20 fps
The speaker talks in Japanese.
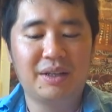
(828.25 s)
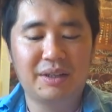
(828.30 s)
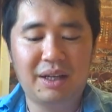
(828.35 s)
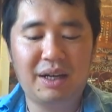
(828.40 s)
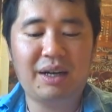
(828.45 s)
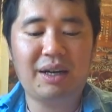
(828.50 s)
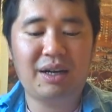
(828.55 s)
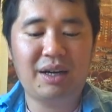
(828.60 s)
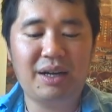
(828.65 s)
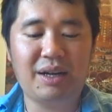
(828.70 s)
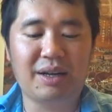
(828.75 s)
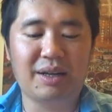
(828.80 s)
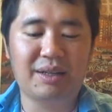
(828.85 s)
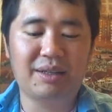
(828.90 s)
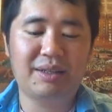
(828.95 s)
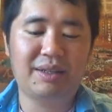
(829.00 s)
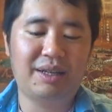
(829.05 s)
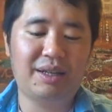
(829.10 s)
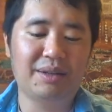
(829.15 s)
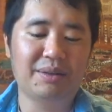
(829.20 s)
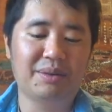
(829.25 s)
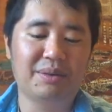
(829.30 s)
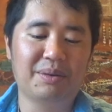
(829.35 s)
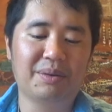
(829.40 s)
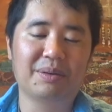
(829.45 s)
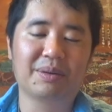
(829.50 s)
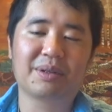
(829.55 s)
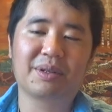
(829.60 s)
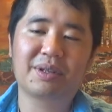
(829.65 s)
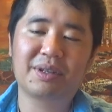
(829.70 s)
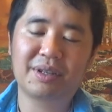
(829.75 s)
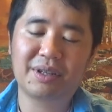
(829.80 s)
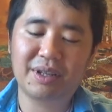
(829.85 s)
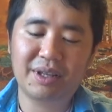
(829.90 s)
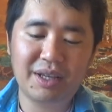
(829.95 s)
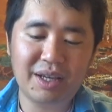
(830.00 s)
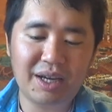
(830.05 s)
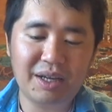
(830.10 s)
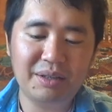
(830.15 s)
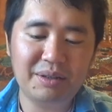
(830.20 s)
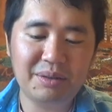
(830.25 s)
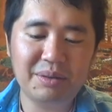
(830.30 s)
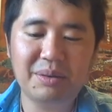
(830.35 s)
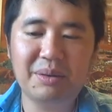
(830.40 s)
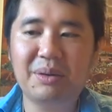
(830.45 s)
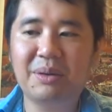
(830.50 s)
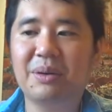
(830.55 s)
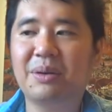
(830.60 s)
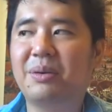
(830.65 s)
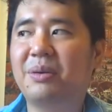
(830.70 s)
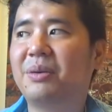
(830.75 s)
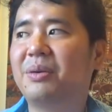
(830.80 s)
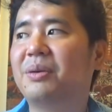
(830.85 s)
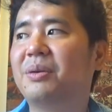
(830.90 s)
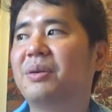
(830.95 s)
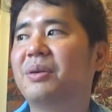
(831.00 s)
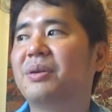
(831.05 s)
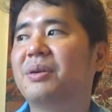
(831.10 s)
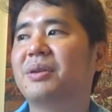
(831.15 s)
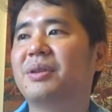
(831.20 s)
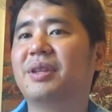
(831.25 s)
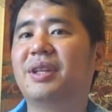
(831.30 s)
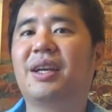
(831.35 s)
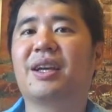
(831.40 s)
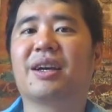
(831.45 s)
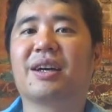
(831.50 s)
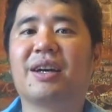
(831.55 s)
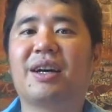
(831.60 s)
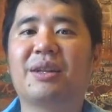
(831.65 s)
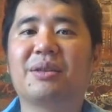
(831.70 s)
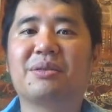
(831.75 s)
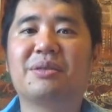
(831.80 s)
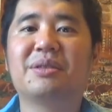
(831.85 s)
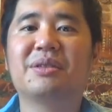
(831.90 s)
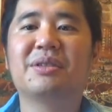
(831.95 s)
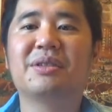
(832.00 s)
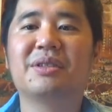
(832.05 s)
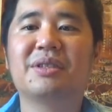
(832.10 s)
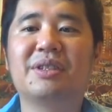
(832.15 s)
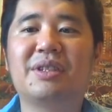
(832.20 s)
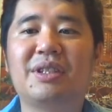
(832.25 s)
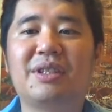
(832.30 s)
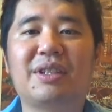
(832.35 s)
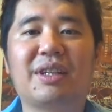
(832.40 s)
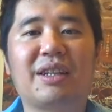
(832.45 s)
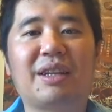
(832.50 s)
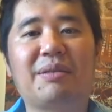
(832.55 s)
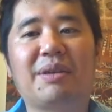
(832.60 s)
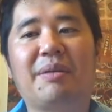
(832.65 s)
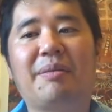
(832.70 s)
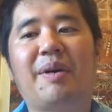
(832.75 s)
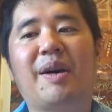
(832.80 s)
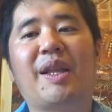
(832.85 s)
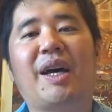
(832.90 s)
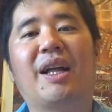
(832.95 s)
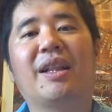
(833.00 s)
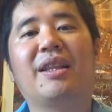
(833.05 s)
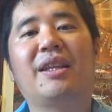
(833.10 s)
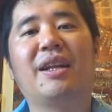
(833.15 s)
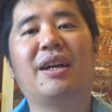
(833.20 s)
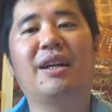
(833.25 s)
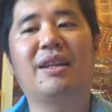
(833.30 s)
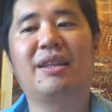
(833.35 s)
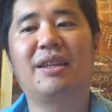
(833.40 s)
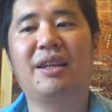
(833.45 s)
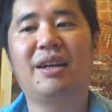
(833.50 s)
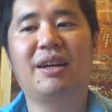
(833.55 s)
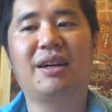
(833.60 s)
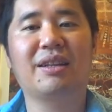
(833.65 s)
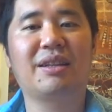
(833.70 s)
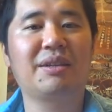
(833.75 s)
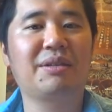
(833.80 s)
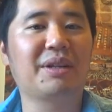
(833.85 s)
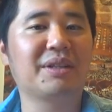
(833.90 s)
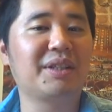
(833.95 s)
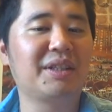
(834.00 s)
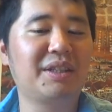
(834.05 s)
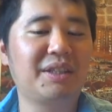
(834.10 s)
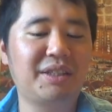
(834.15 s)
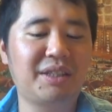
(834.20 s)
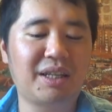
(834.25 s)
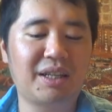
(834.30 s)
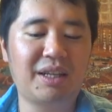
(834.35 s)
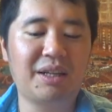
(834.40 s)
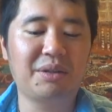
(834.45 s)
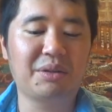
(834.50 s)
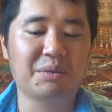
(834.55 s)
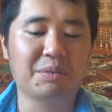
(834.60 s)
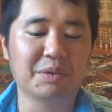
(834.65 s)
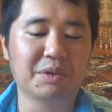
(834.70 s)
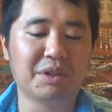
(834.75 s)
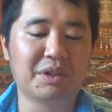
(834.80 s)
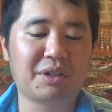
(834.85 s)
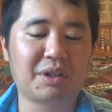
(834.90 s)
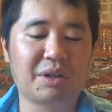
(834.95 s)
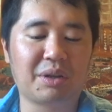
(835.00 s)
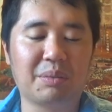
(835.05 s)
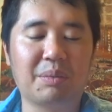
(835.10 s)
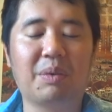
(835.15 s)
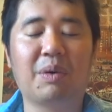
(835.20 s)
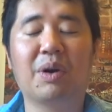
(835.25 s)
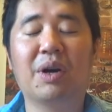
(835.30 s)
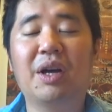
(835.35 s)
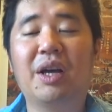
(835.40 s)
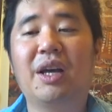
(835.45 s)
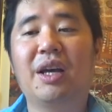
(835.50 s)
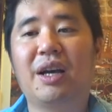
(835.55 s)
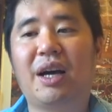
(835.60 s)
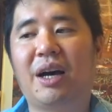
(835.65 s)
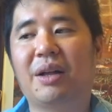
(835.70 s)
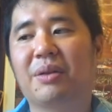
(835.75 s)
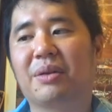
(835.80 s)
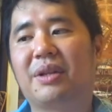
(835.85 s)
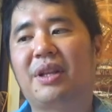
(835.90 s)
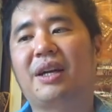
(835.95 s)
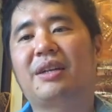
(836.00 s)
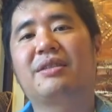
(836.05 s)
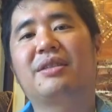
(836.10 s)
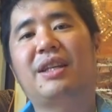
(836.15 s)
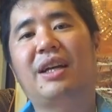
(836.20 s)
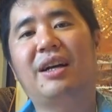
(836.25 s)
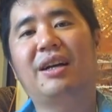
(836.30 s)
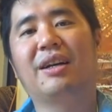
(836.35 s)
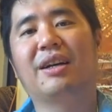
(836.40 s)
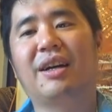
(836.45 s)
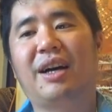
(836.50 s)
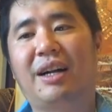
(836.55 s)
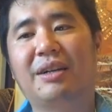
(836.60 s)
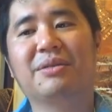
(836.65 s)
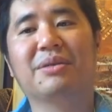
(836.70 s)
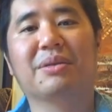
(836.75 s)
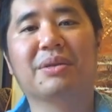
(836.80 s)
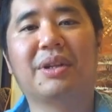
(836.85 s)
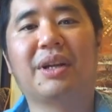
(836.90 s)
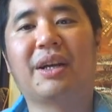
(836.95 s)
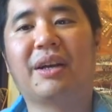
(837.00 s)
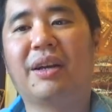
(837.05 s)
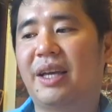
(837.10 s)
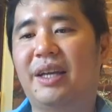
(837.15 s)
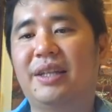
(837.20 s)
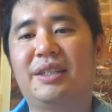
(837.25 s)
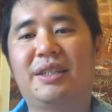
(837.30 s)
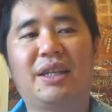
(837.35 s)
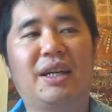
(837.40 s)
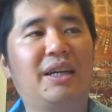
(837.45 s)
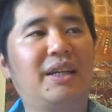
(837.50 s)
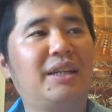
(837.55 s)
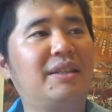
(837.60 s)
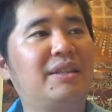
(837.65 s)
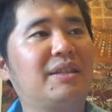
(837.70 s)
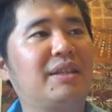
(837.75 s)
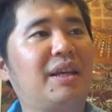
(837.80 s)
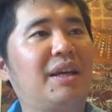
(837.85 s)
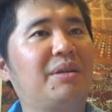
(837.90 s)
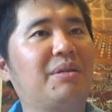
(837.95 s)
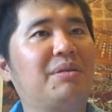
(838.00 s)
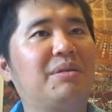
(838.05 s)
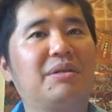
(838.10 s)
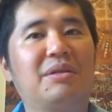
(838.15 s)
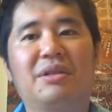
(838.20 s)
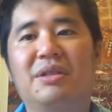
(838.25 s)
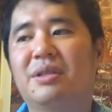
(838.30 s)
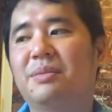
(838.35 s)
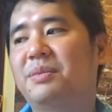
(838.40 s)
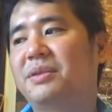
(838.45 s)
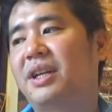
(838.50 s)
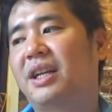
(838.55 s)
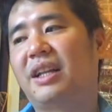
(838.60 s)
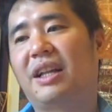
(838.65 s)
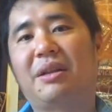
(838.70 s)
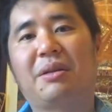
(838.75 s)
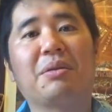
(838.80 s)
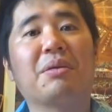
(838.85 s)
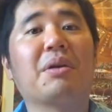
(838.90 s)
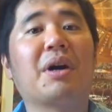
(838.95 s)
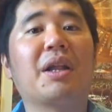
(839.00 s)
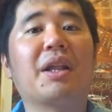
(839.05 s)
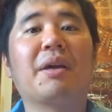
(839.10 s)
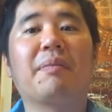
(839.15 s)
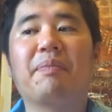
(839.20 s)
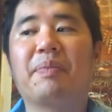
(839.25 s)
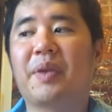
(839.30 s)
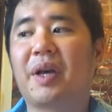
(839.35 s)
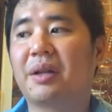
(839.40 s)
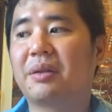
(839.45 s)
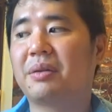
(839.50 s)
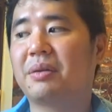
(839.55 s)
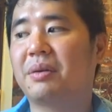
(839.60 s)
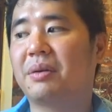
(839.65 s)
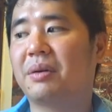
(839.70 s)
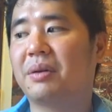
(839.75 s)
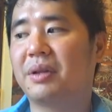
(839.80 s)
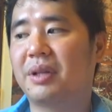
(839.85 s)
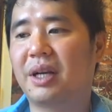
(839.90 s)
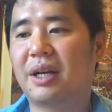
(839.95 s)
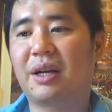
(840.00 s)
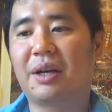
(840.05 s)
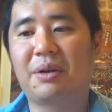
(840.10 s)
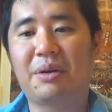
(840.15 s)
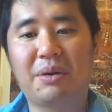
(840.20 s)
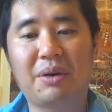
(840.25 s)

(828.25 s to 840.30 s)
だからあの意外とこうねあのクルーズっていうのは多分今までアンテナ張ってなかった人は全然知らないと思うんですけども、あのたくさんあるので エイチアイエス 系のクルーズプラネットとかね、あとなんかい